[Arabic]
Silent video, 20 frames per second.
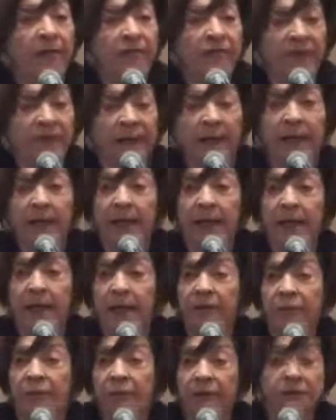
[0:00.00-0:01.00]

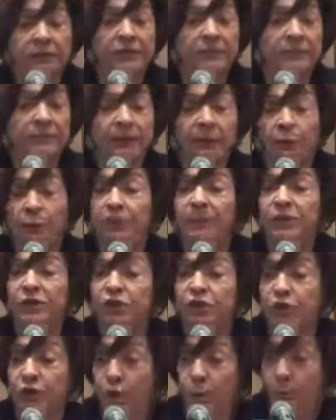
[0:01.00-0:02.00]
ففي كتير منهم
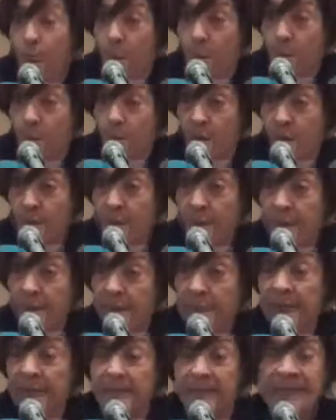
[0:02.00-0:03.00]
بيشتكوا
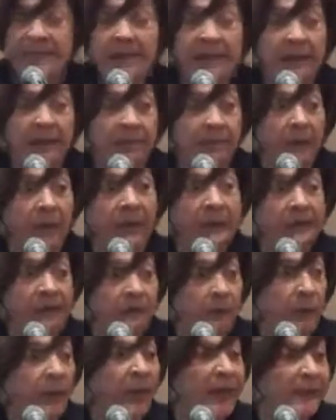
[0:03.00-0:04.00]
من مثلا بعض
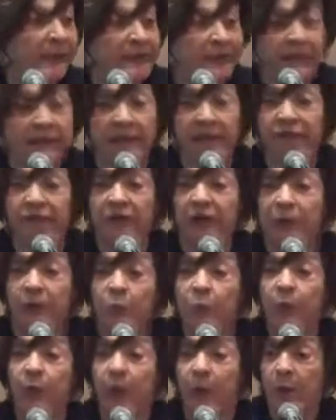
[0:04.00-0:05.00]
المواد اللي في
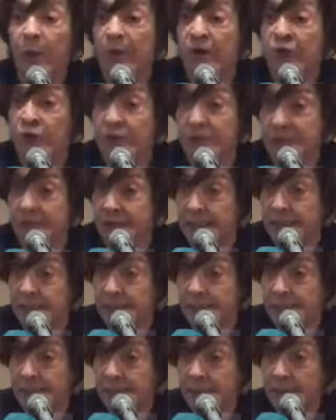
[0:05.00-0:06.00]
قانون الاحوال الشخصيه
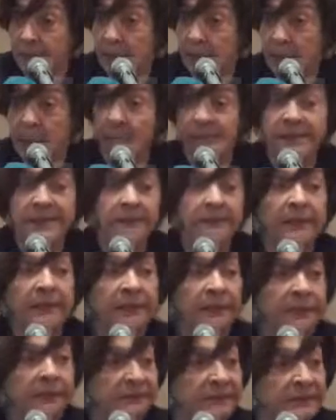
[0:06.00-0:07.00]
خاصه
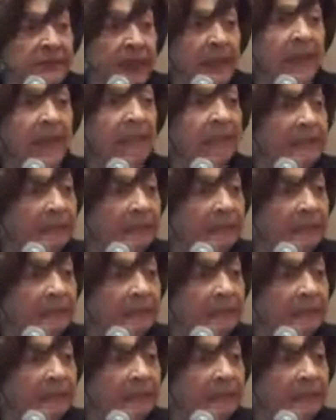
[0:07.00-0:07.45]
اللي بتتعلق